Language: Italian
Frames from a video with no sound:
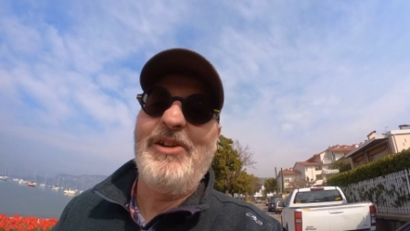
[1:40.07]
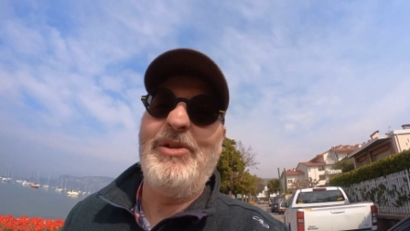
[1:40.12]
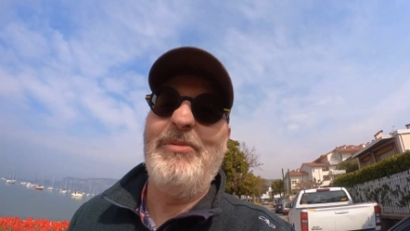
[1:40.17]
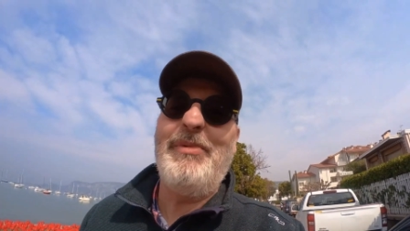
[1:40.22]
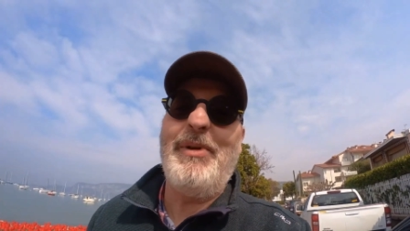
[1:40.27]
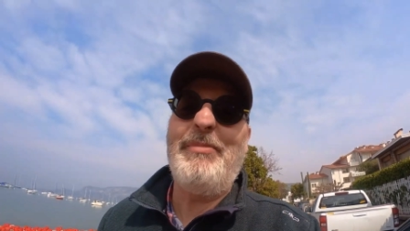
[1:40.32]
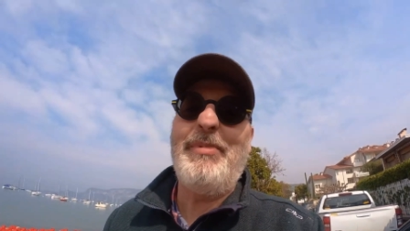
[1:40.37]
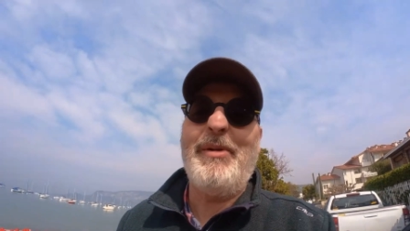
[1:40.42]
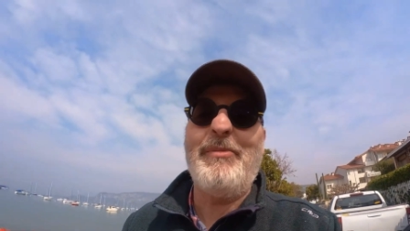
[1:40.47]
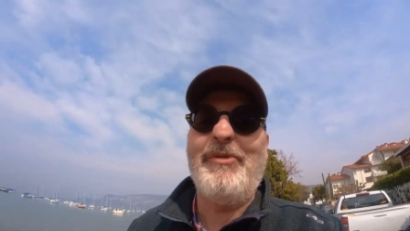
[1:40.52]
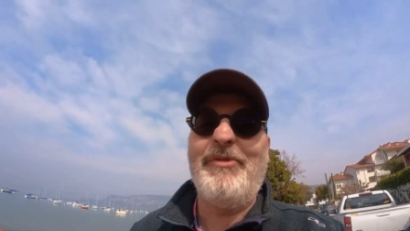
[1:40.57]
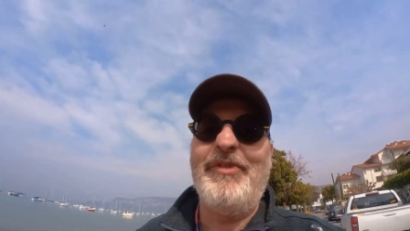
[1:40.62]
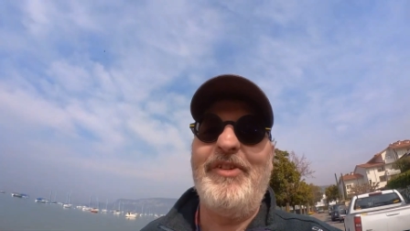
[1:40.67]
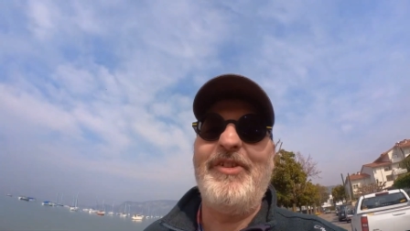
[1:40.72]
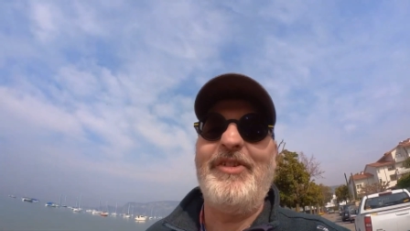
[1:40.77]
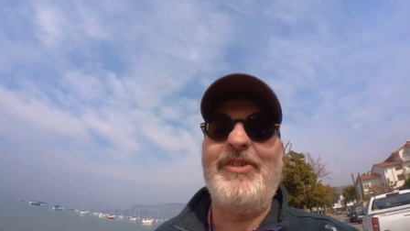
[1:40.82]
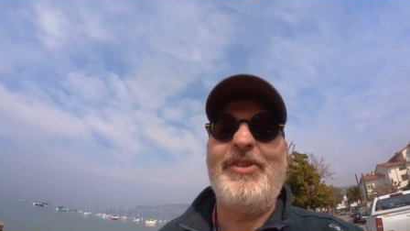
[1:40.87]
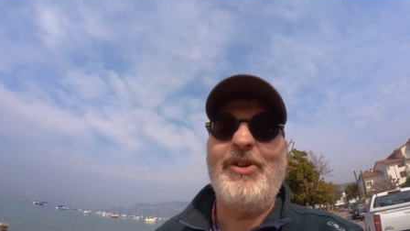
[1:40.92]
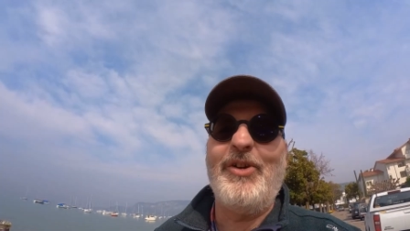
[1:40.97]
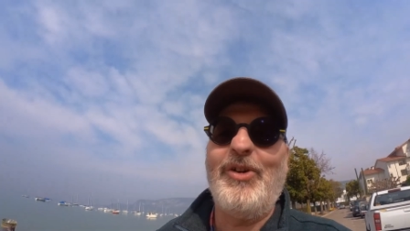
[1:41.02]
come abbiamo
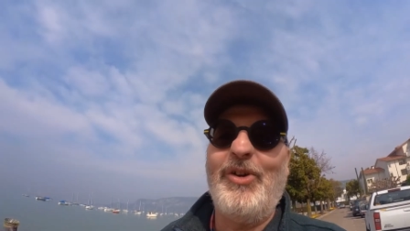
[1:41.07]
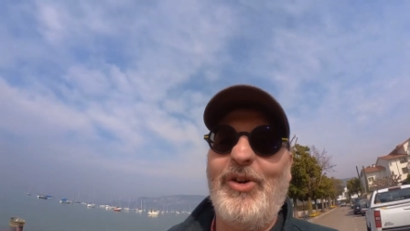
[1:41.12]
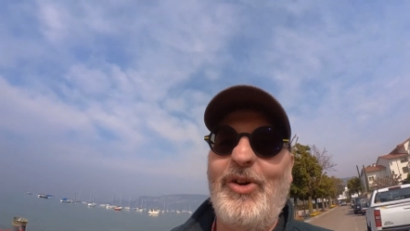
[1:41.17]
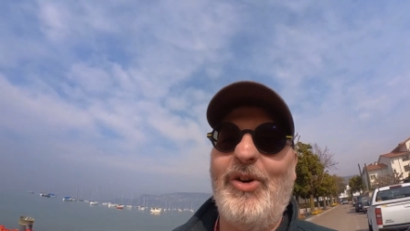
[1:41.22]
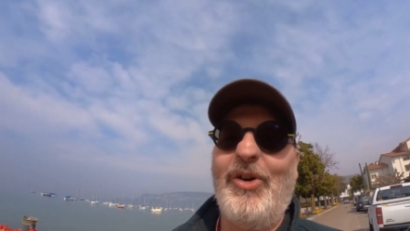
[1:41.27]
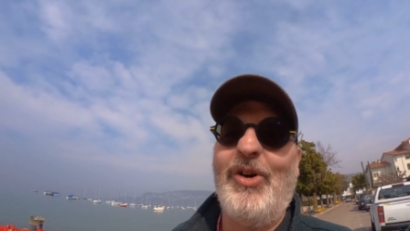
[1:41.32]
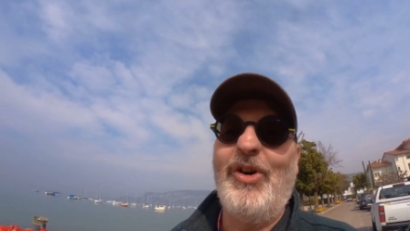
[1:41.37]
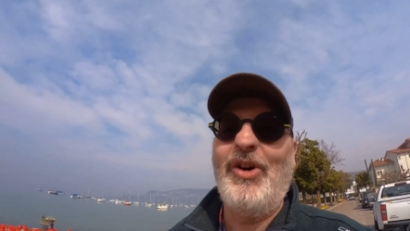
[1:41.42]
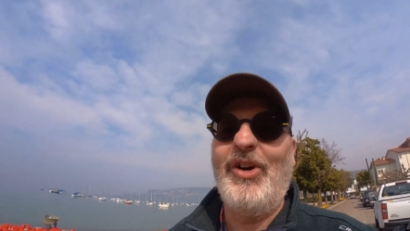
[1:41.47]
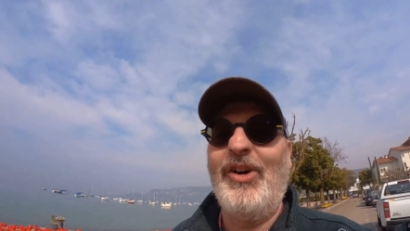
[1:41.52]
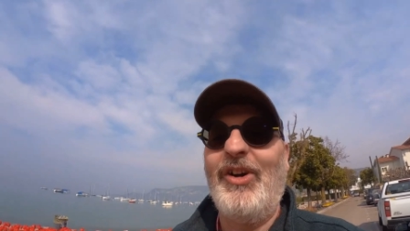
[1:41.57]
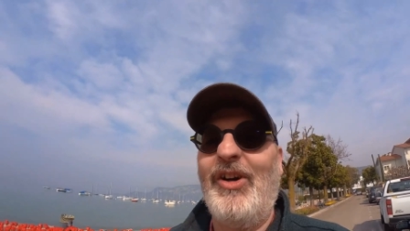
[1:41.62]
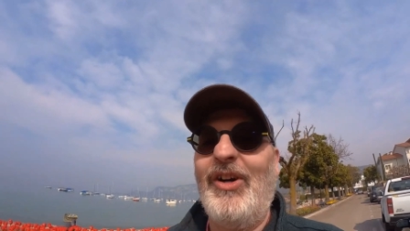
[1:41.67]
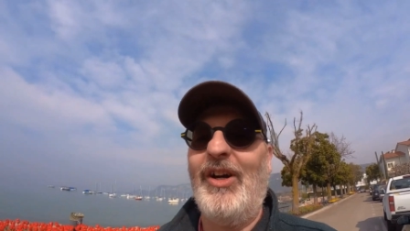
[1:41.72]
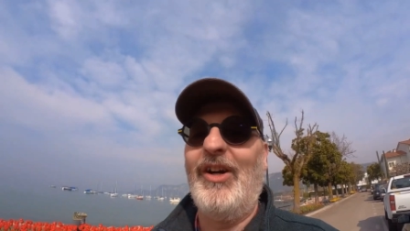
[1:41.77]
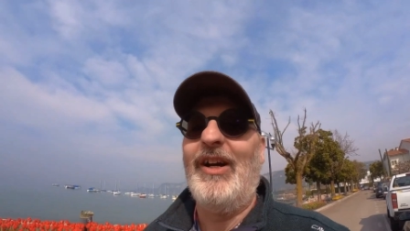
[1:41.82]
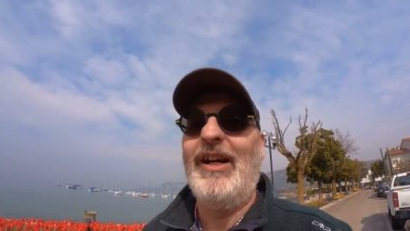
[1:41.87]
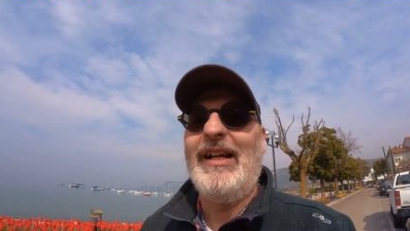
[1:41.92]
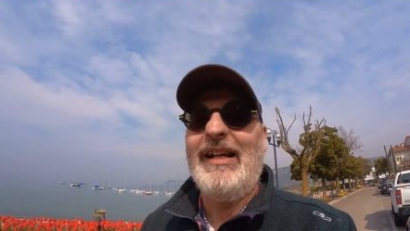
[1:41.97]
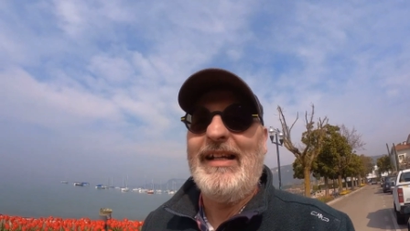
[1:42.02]
visto
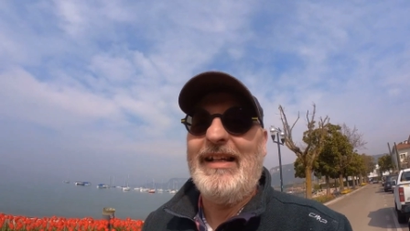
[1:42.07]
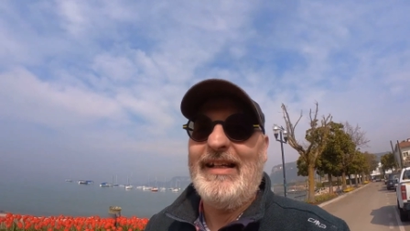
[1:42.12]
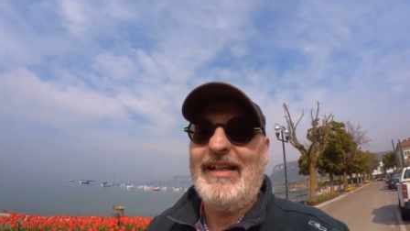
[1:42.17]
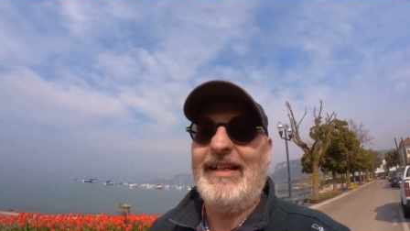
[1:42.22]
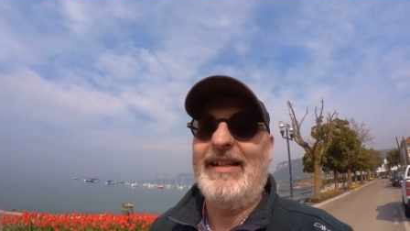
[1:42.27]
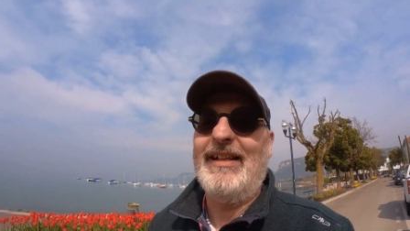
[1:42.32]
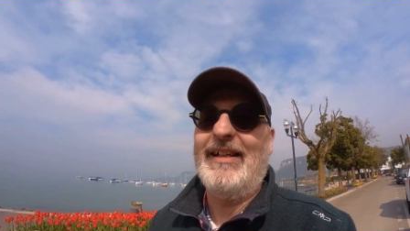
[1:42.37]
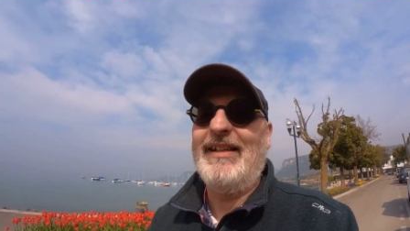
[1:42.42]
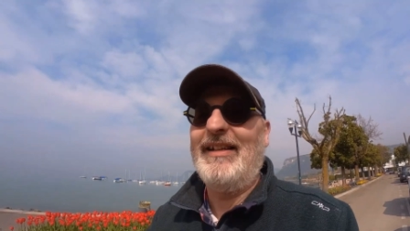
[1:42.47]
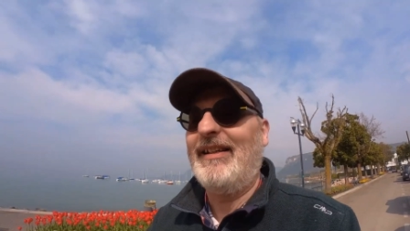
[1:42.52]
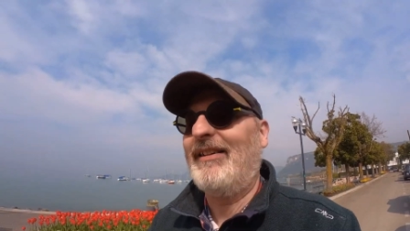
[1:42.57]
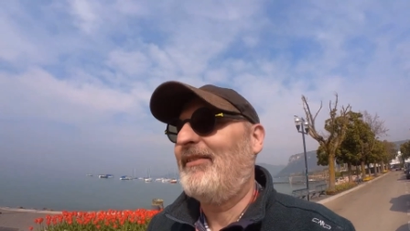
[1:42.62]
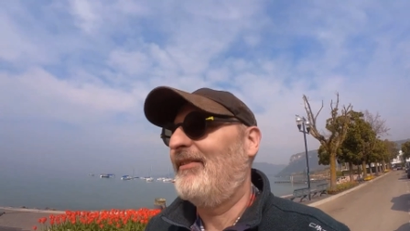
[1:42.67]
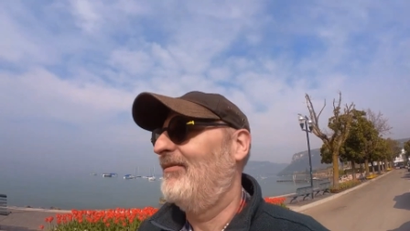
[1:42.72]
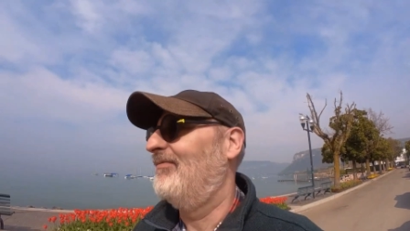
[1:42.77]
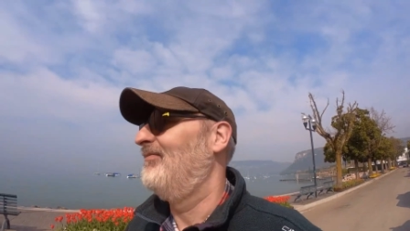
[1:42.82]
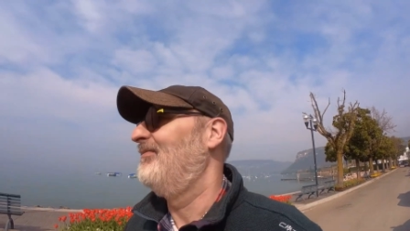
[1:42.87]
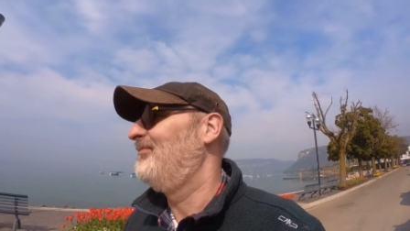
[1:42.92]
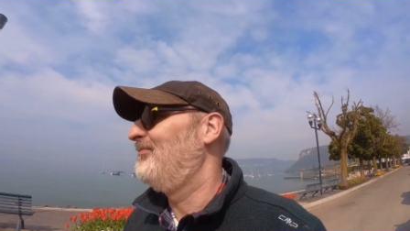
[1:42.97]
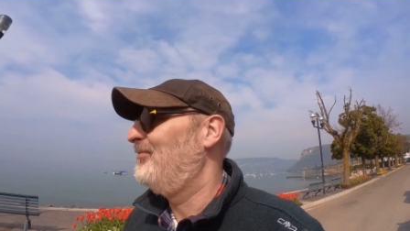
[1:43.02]
eh,
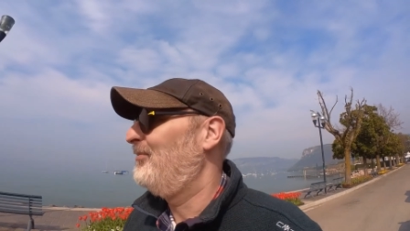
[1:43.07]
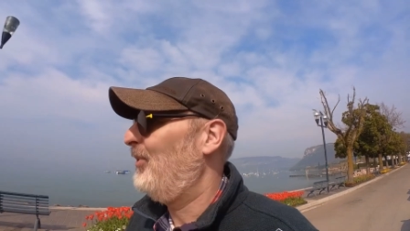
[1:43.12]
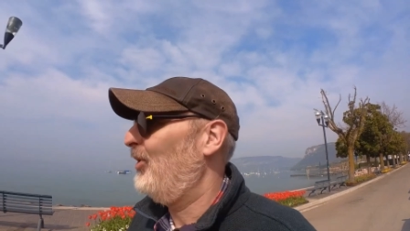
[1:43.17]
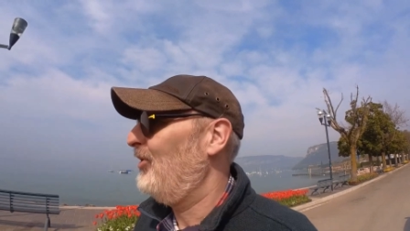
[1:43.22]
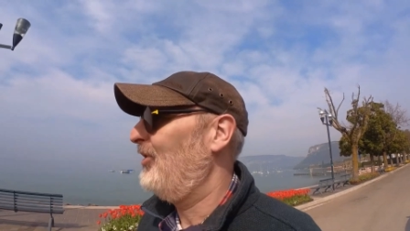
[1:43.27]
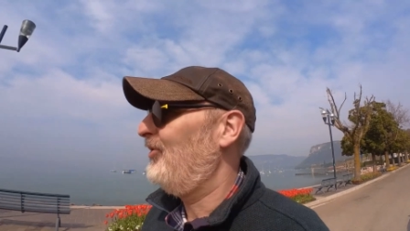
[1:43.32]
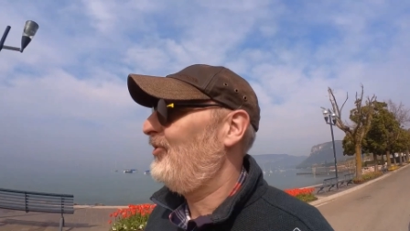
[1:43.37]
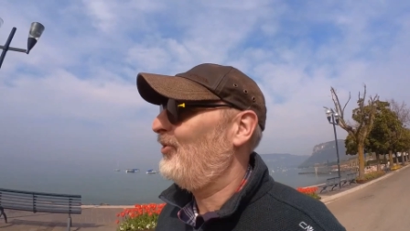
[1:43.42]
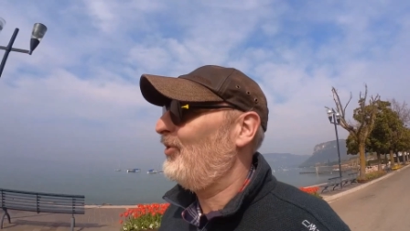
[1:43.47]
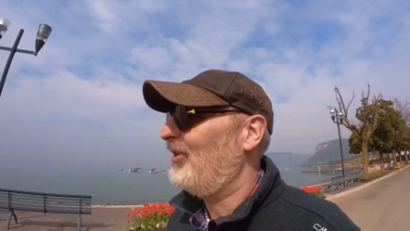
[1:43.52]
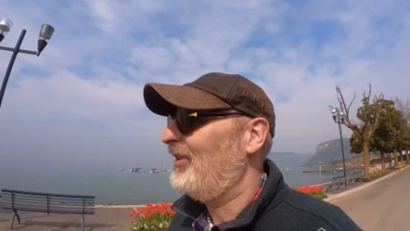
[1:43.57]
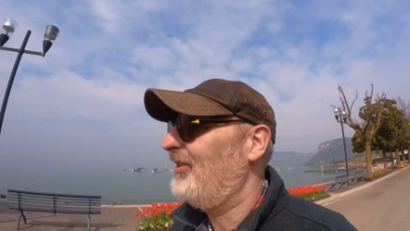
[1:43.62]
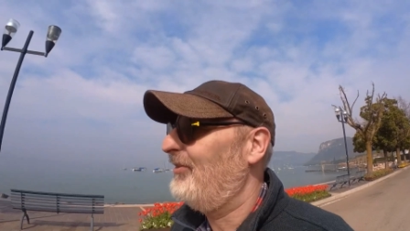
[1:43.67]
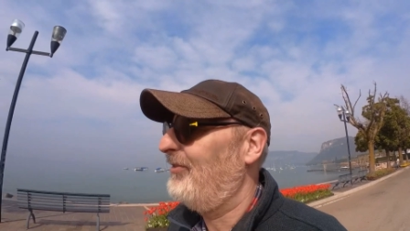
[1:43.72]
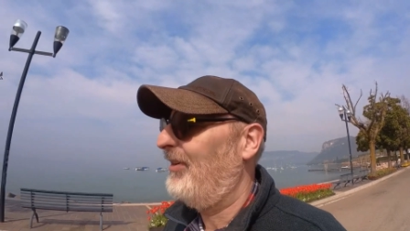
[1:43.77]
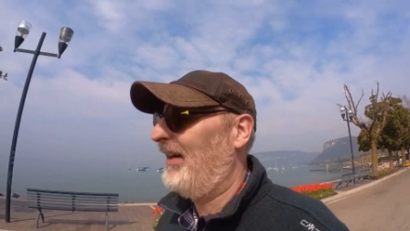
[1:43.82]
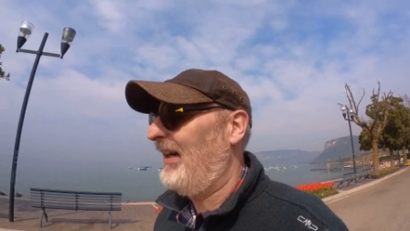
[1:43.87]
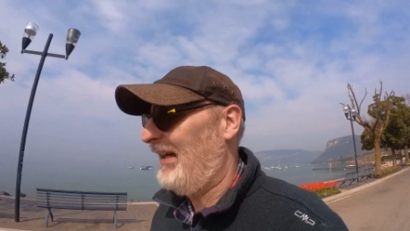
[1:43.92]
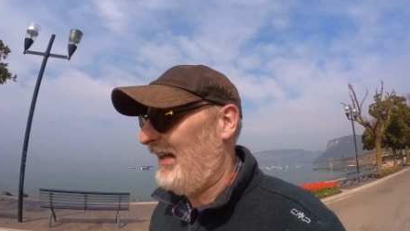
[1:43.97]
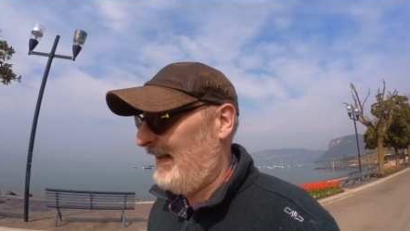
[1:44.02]
un po' di giorni
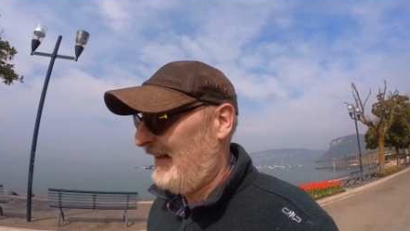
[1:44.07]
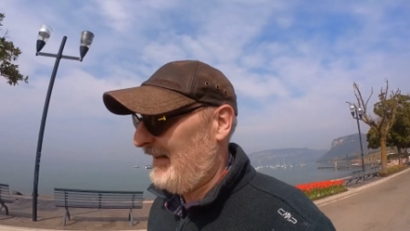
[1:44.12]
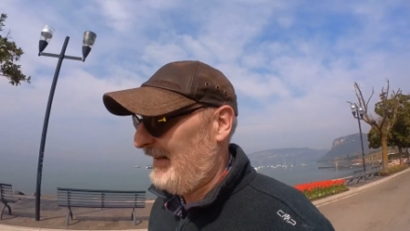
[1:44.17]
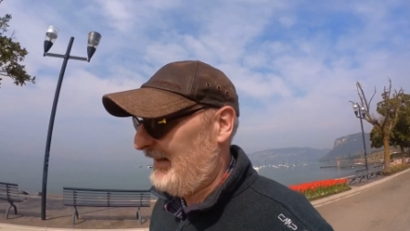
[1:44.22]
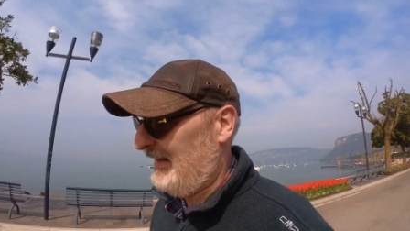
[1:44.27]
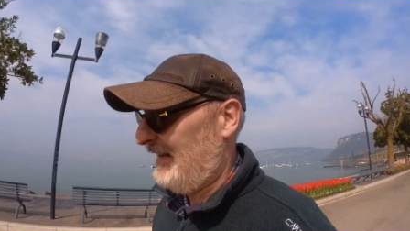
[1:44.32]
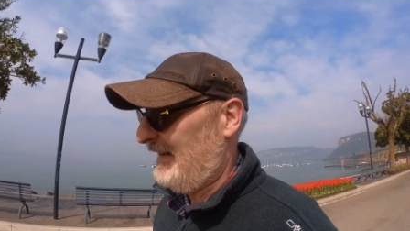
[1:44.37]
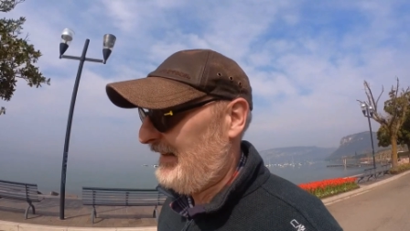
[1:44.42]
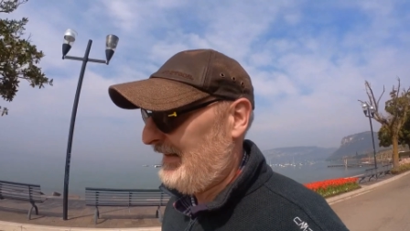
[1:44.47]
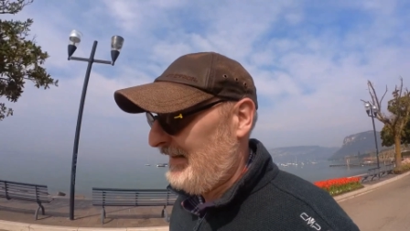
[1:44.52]
fa